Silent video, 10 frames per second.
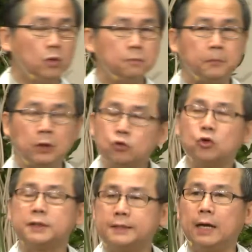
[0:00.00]
比如
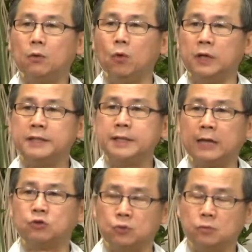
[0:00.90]
说像我的家
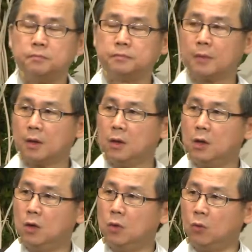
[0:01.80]
族，
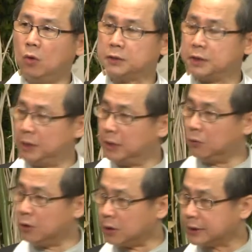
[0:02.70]
我娶了
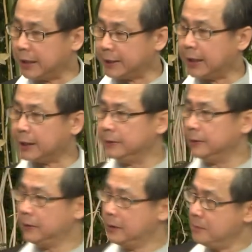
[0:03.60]
我太太，
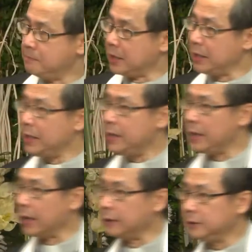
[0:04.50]
每一
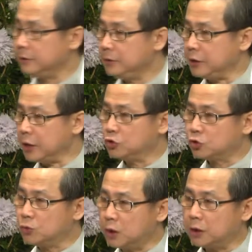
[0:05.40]
年年
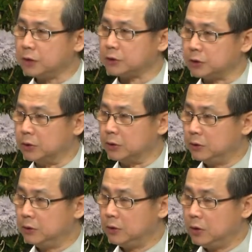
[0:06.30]
初二的时候，
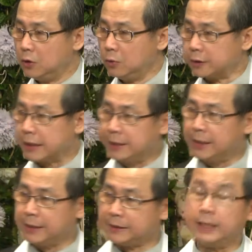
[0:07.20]
我太太
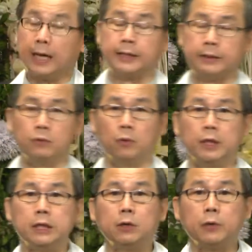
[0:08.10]
的家人我一
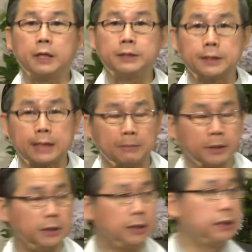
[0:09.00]
定会跟着他们
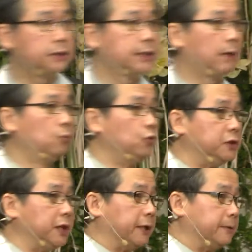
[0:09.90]
一直到墓
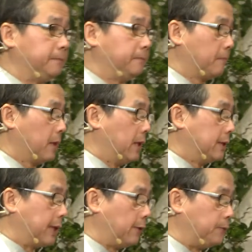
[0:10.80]
前，
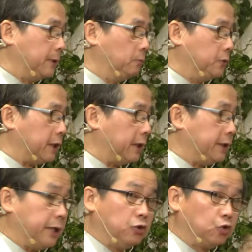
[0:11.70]
到坟墓前，
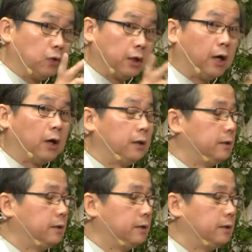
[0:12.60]
年初二哦